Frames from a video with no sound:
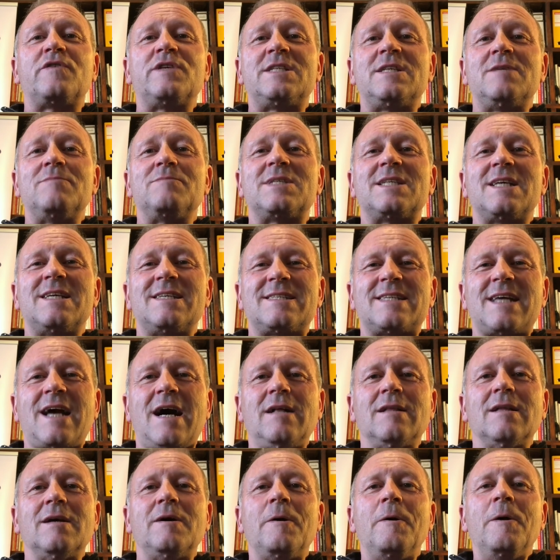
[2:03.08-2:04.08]
fazíamos em
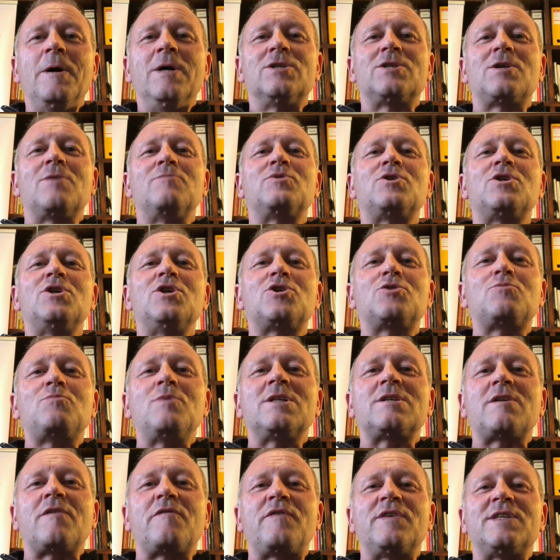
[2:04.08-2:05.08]
sala, estamos neste
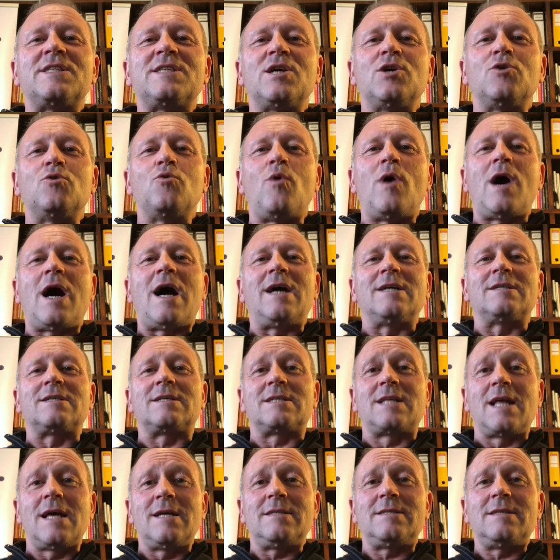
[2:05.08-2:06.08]
momento a fazê-lo à
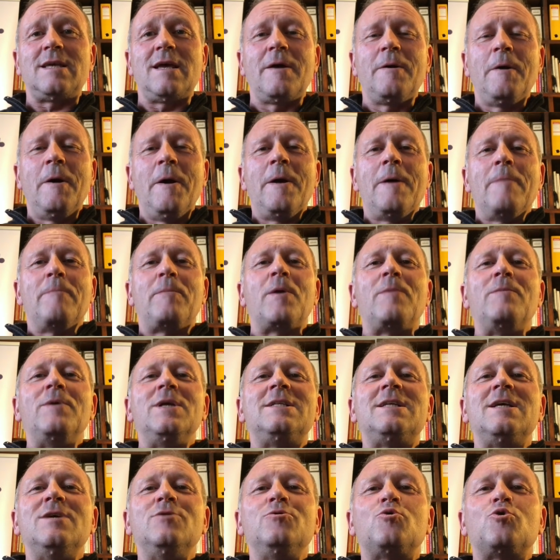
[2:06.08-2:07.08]
distância,
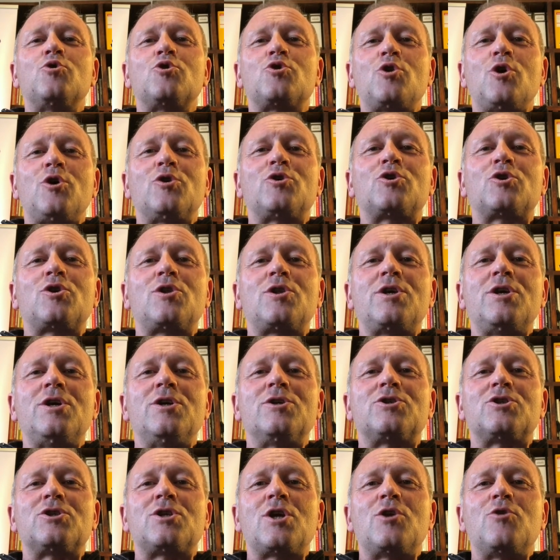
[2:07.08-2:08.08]
permitindo que os nossos
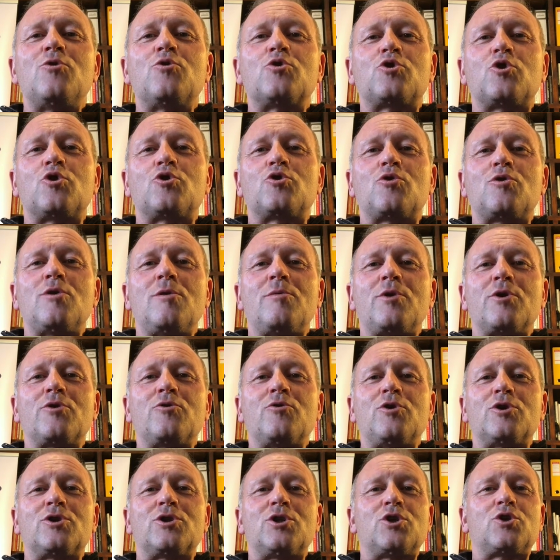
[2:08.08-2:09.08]
clientes tenham os seus
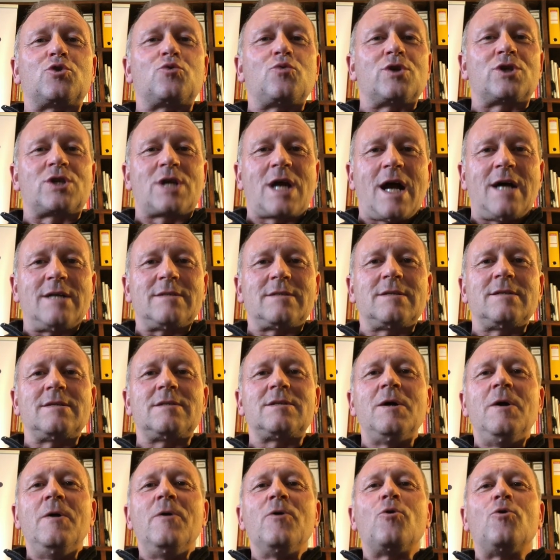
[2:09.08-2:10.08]
colaboradores nas suas
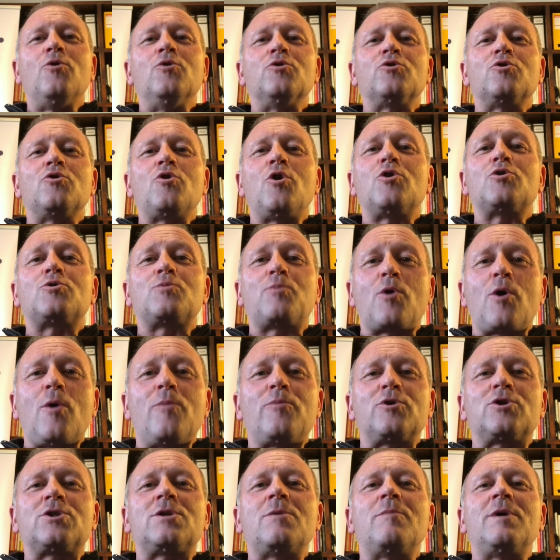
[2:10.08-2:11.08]
casas, onde nós
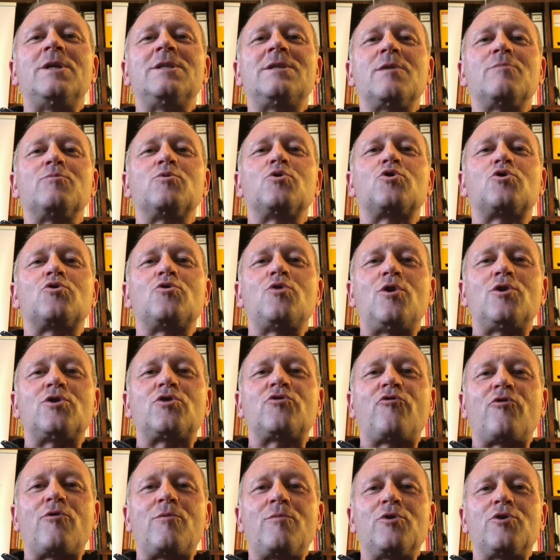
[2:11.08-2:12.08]
próprios também temos os nossos
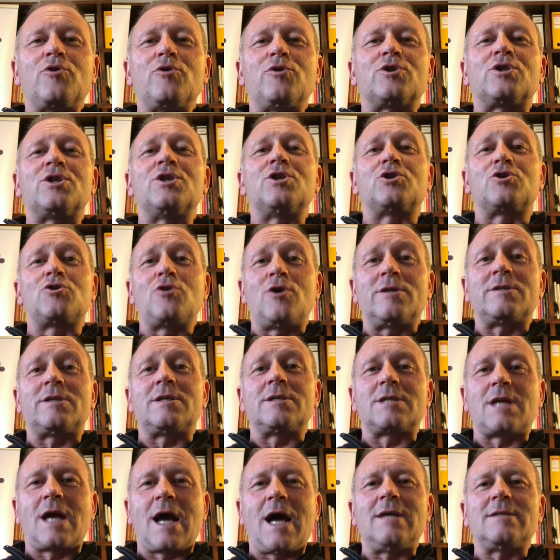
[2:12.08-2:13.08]
formadores programadores nas
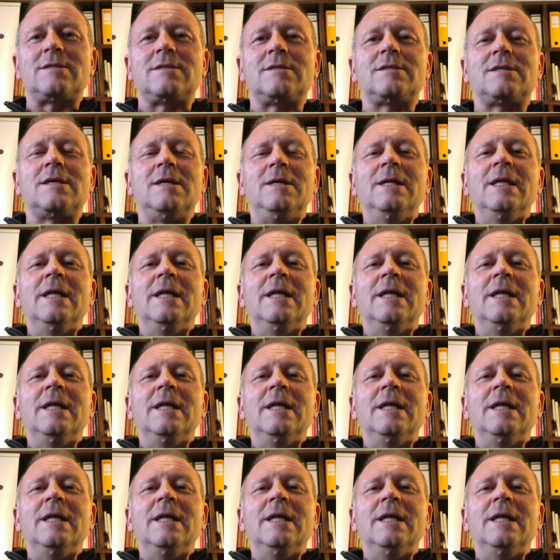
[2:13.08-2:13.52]
nossas casas